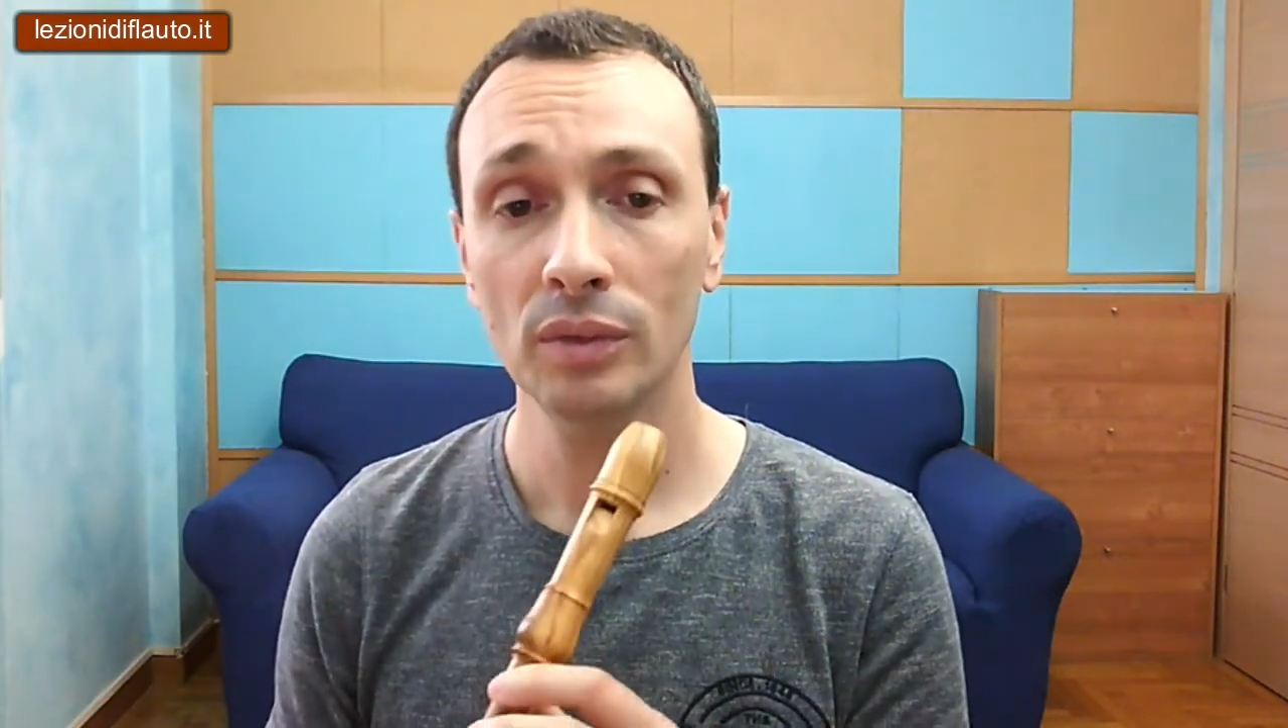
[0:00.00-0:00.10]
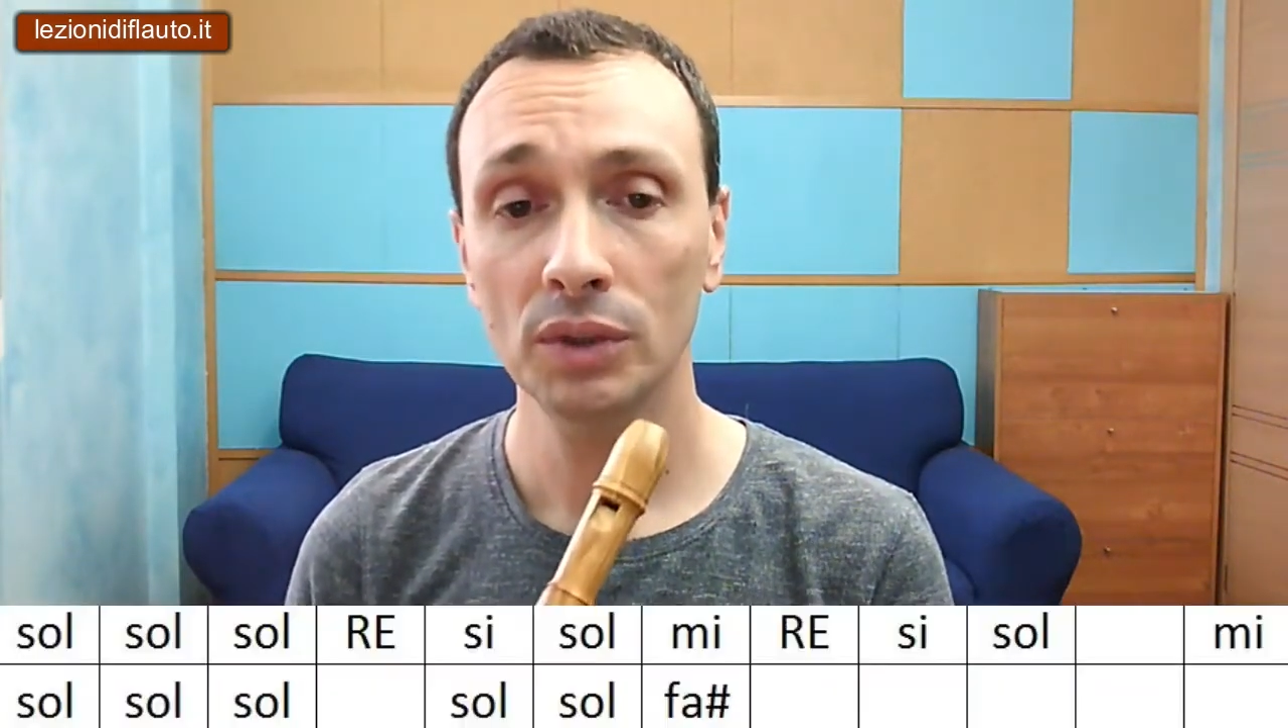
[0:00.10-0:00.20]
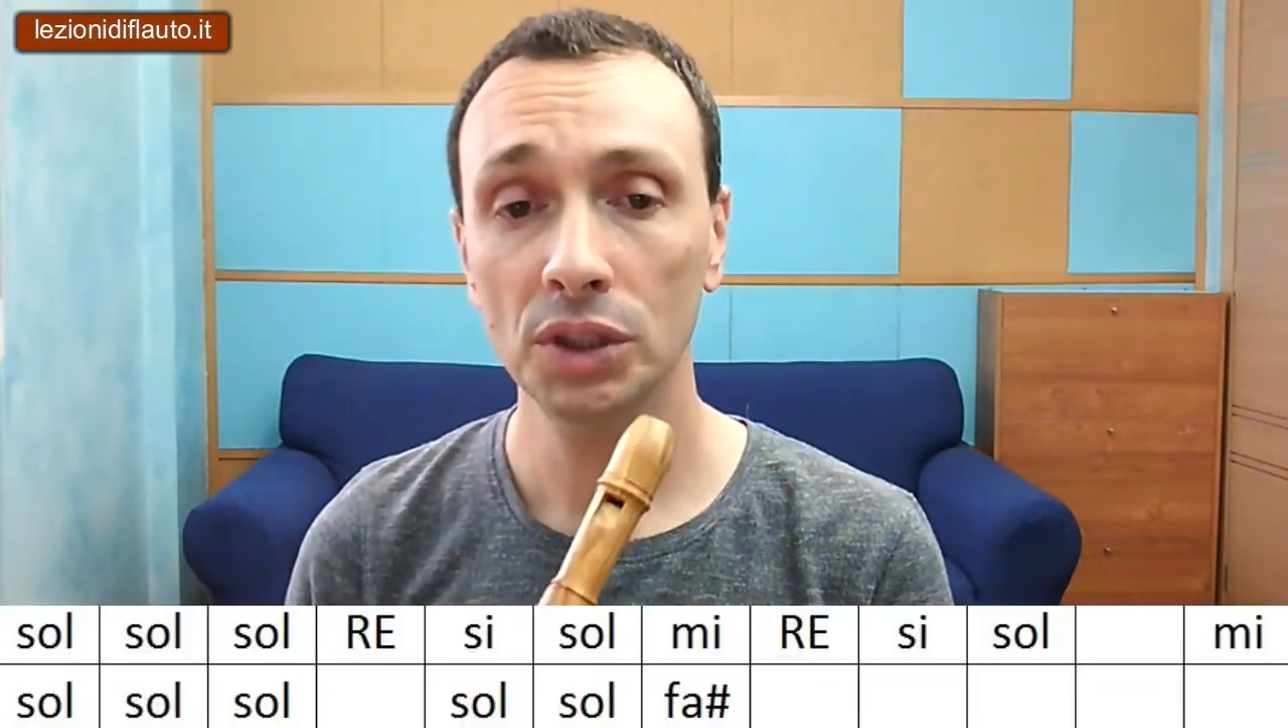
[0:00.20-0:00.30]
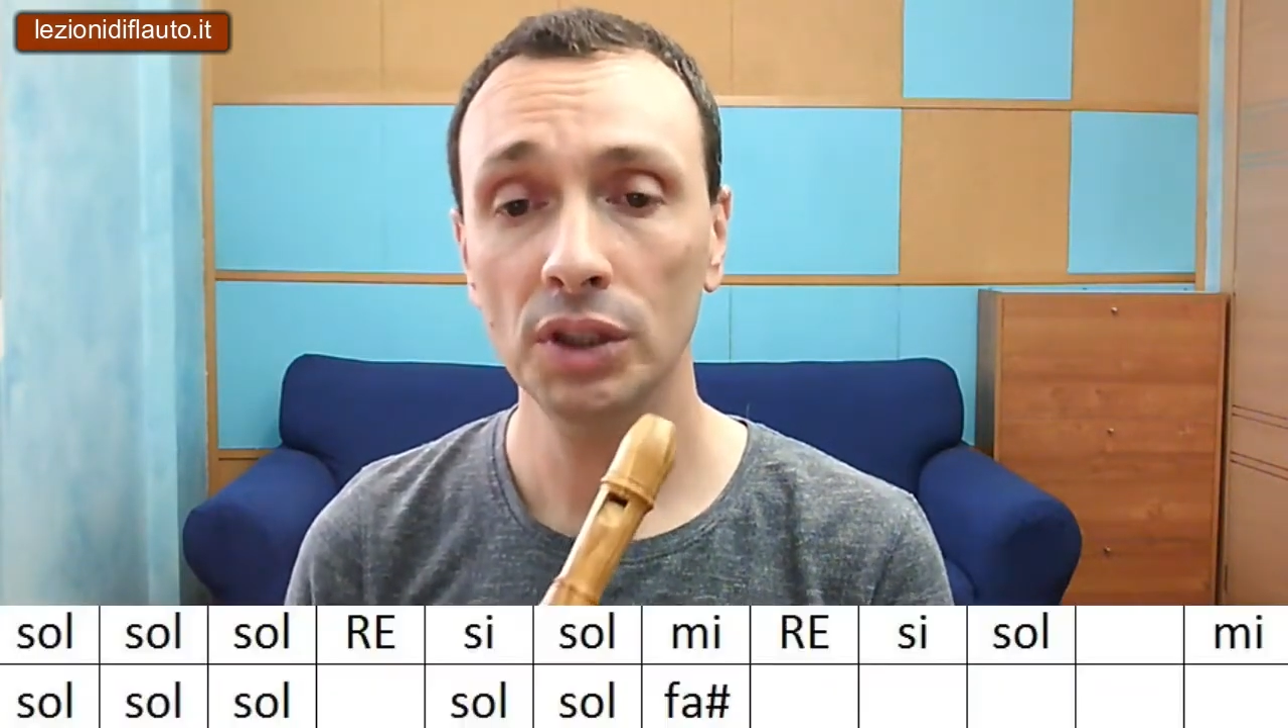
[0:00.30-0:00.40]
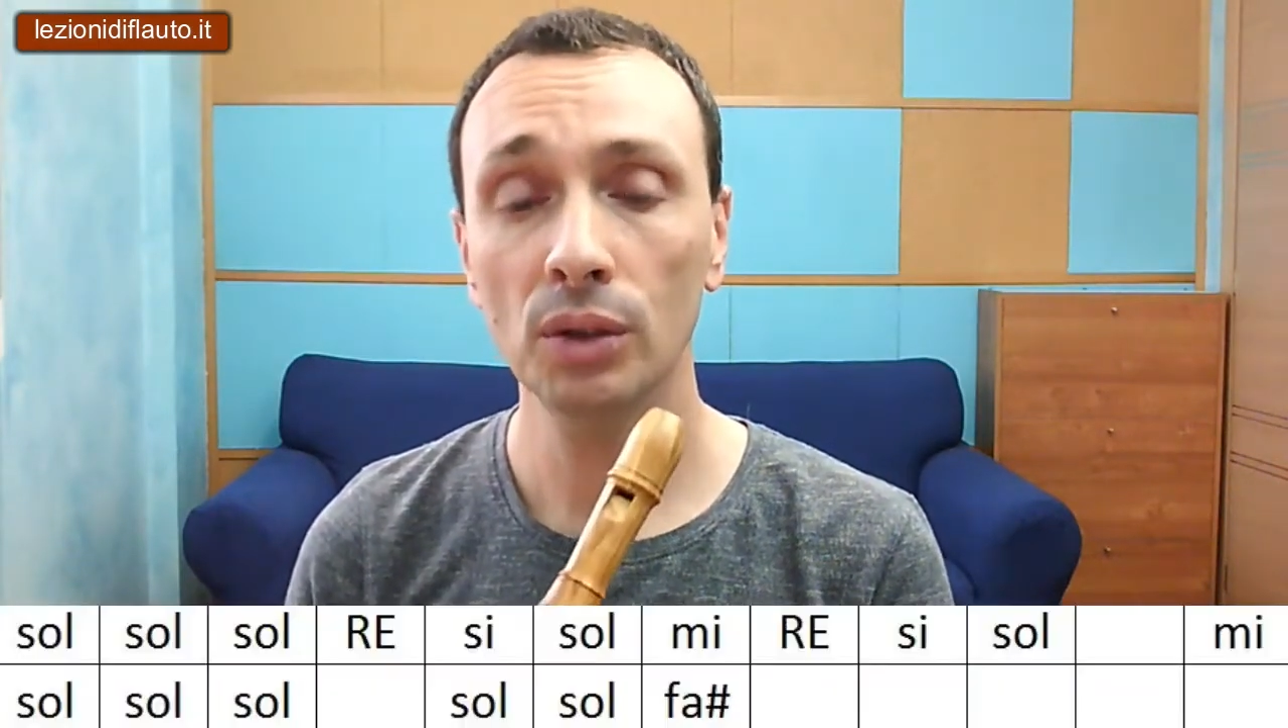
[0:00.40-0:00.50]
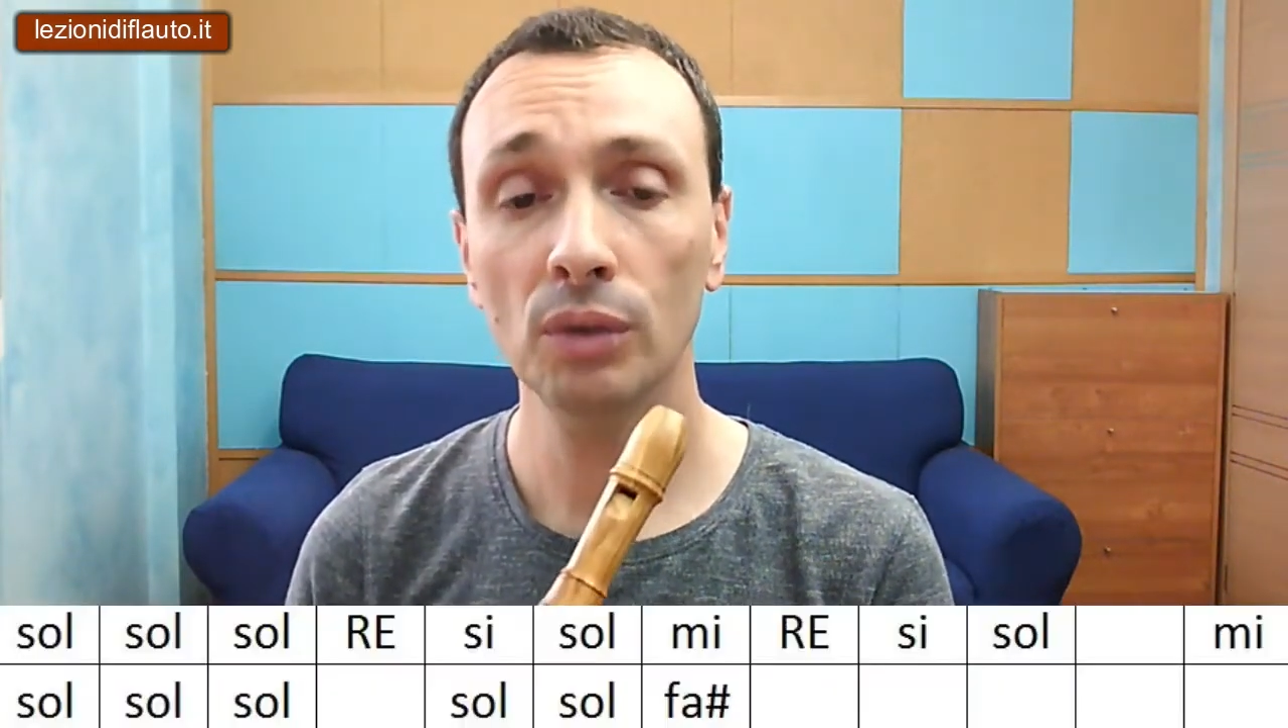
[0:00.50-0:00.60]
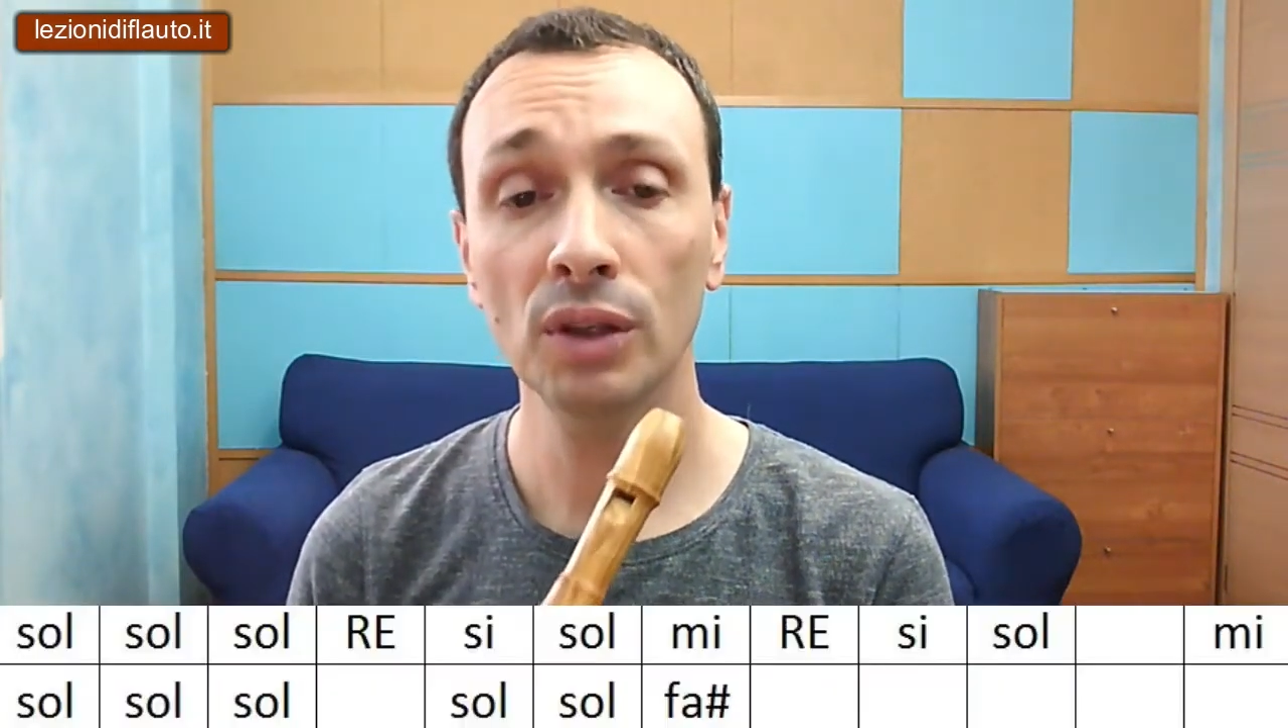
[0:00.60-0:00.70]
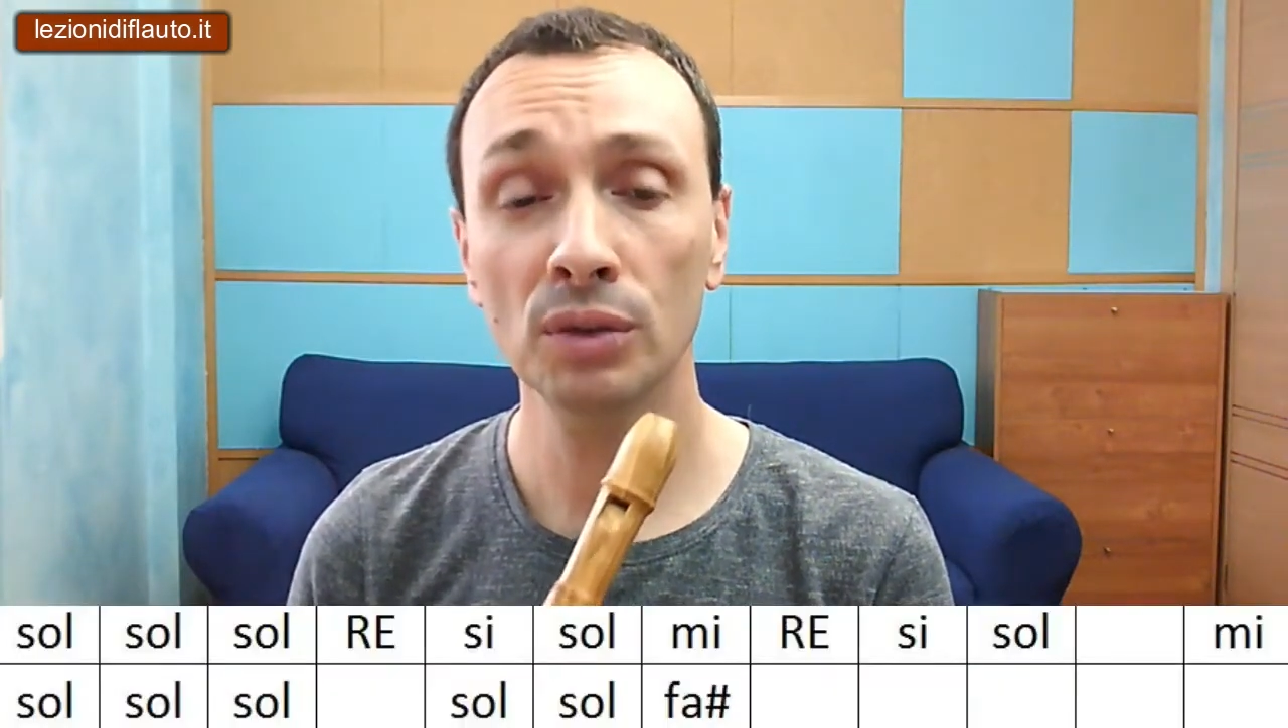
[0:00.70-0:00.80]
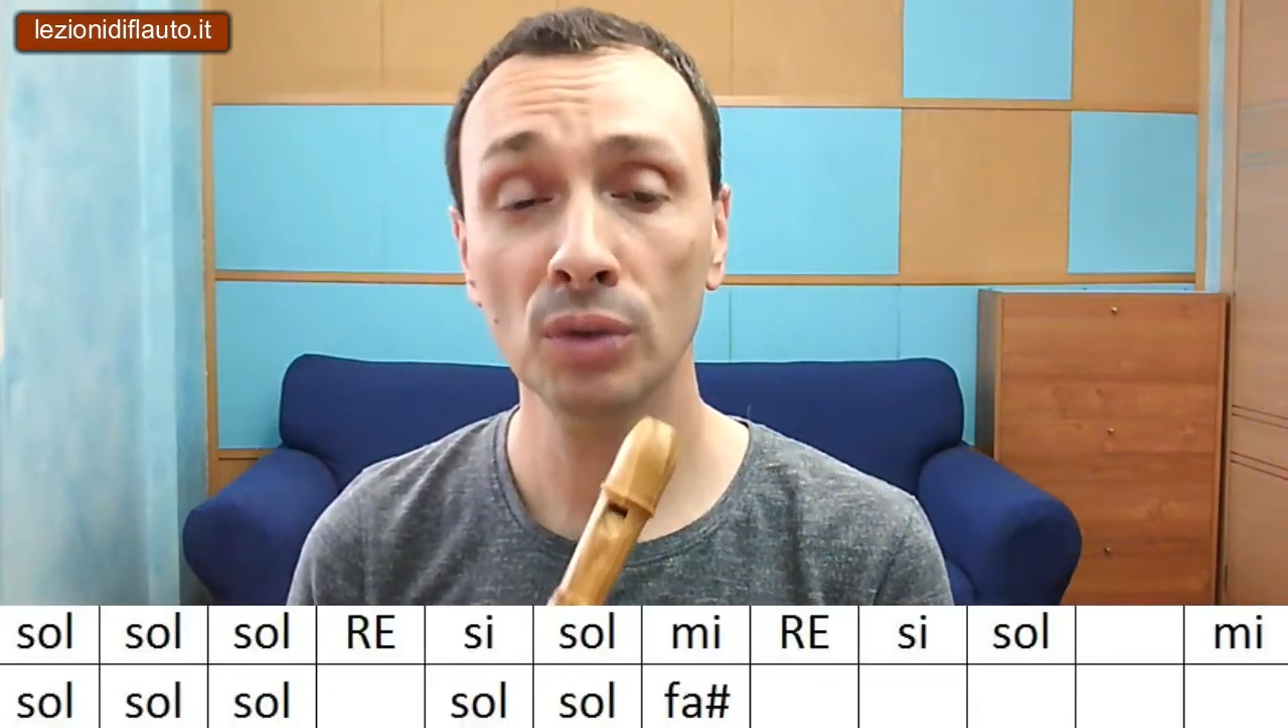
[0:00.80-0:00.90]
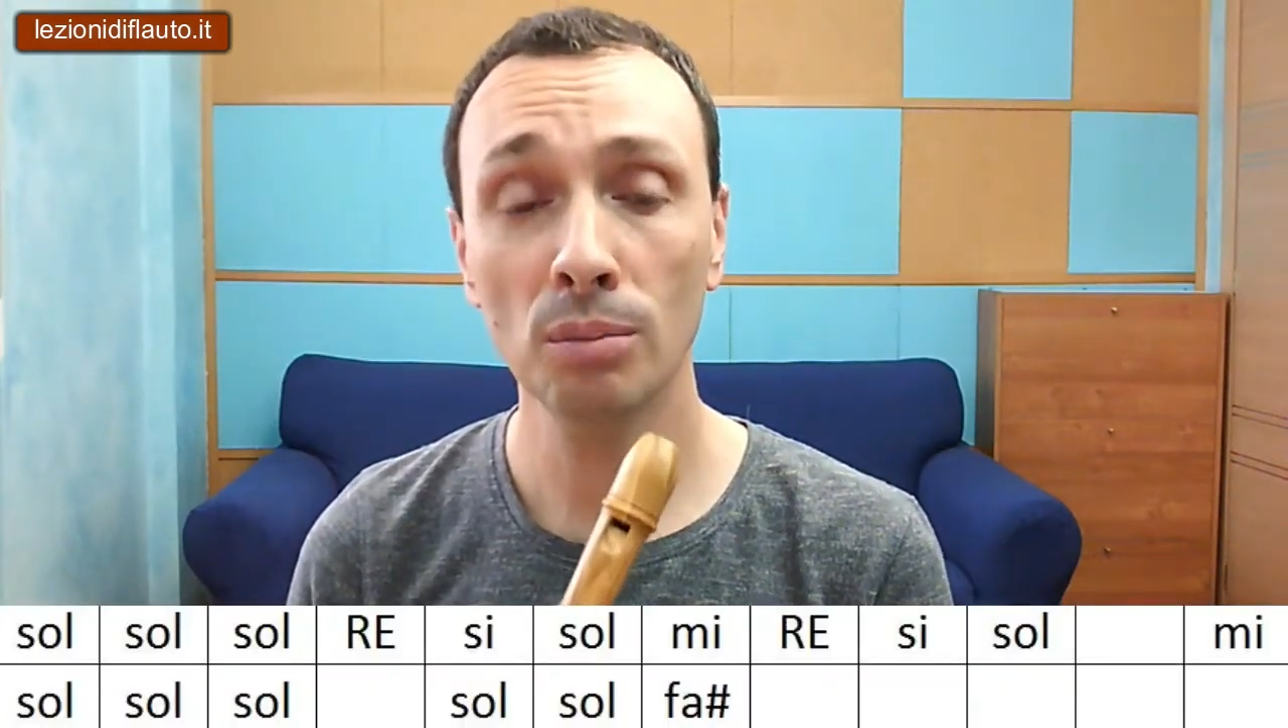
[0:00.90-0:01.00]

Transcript: scendendo verso